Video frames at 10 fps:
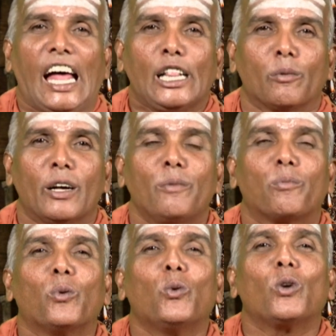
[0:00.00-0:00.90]
அந்த மாதிரி
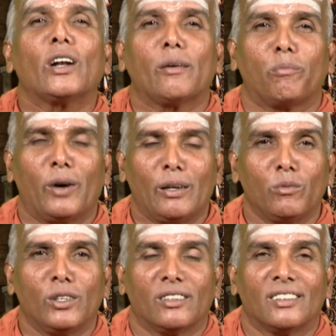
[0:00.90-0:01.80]
பூர்ண
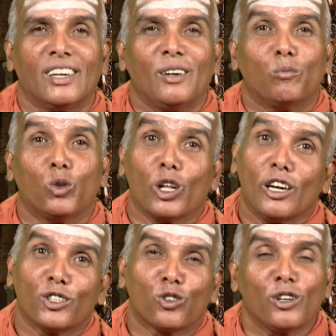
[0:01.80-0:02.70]
பண்பு
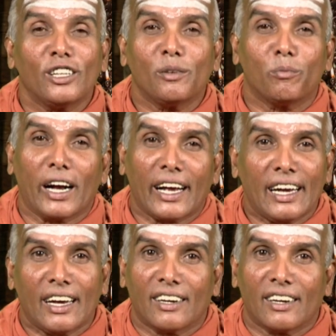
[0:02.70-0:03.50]
முதல்ல சொன்னது பக